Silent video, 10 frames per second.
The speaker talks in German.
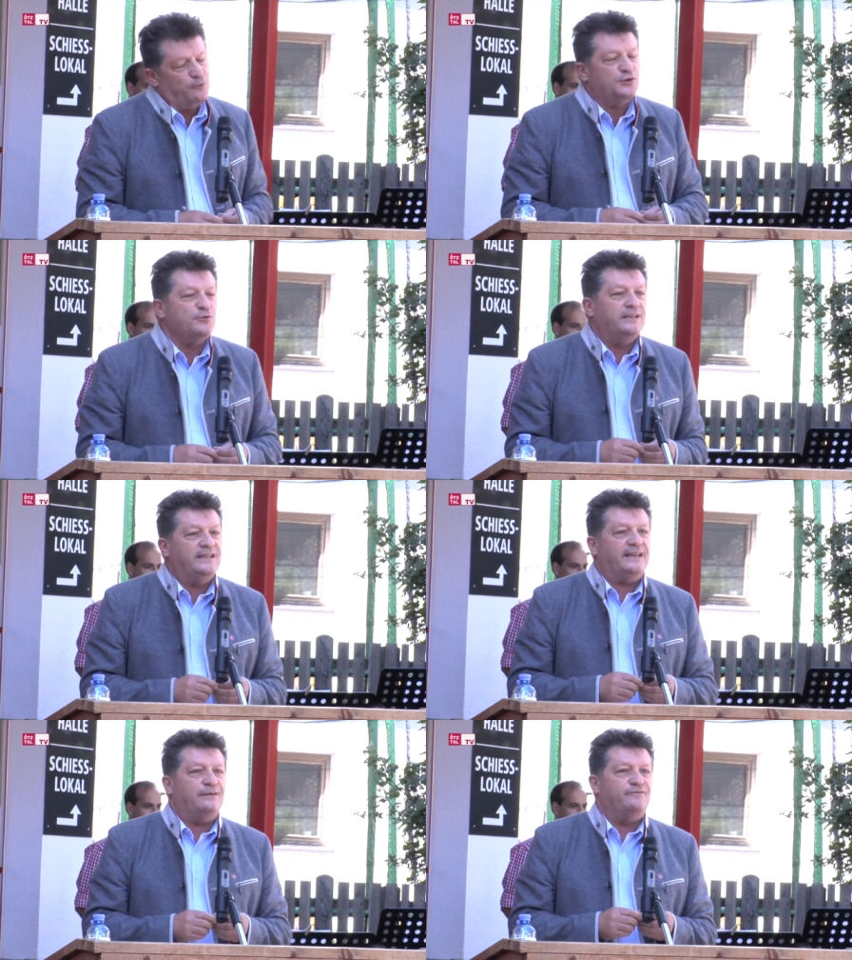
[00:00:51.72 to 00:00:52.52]
über
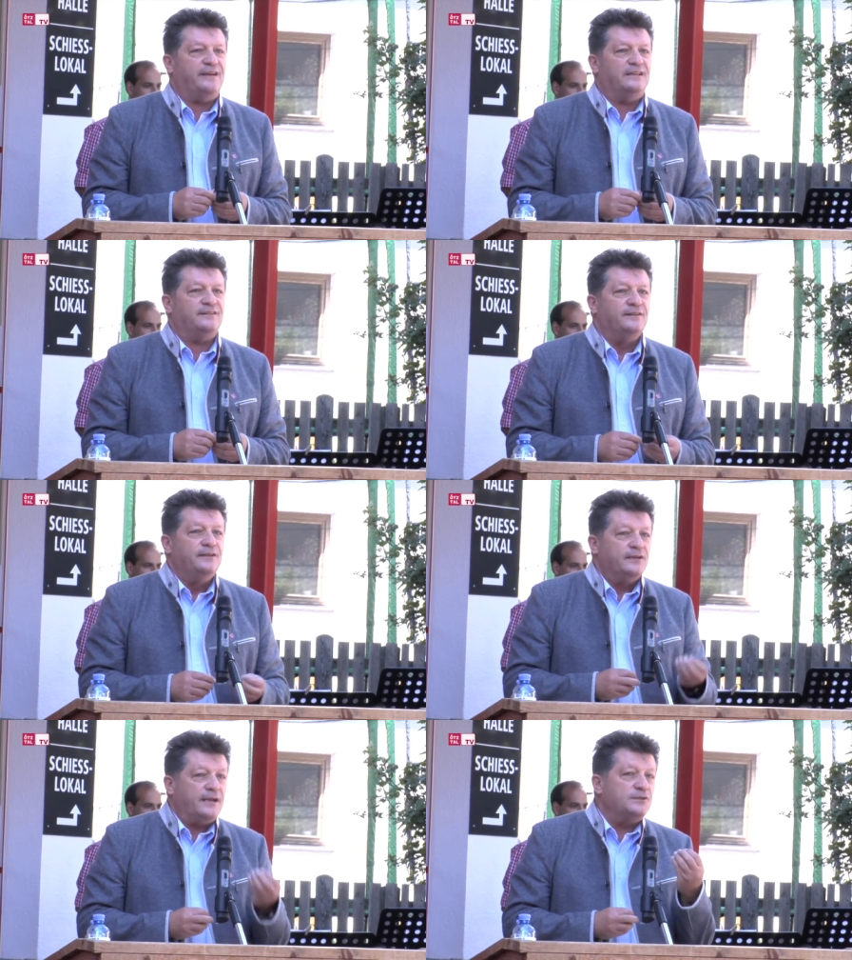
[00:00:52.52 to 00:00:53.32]
das
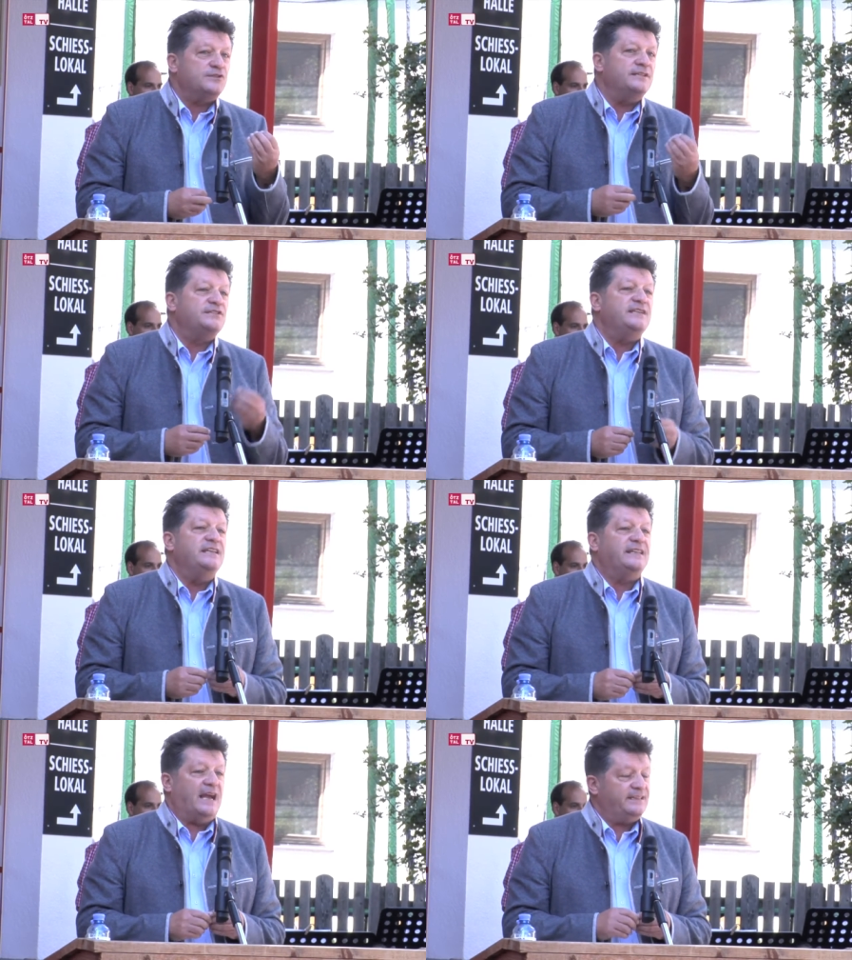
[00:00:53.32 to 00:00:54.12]
Zusammenspiel der ansässigen